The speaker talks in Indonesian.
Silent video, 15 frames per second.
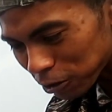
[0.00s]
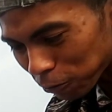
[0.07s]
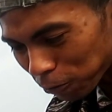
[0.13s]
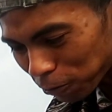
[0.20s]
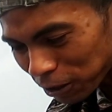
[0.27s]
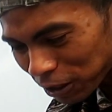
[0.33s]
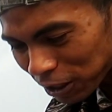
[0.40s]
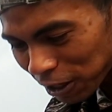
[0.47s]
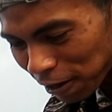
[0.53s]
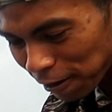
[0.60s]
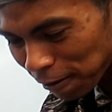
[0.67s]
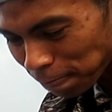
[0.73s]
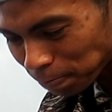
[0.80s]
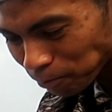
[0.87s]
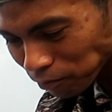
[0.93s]
dulu ininya
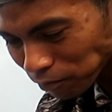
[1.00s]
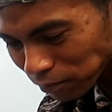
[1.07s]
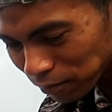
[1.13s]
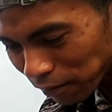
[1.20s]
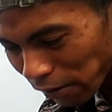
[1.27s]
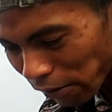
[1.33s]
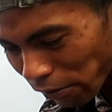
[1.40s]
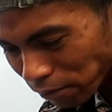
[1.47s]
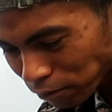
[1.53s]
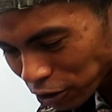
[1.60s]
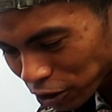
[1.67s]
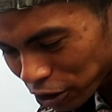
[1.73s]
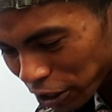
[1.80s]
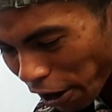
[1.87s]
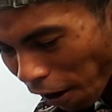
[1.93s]
ya apanya
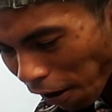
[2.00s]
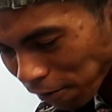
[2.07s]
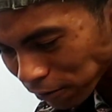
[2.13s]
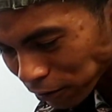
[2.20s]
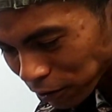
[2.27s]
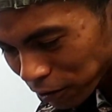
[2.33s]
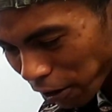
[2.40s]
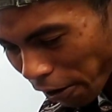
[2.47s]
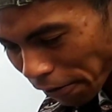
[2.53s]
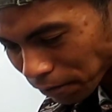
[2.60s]
kelupas dulu ya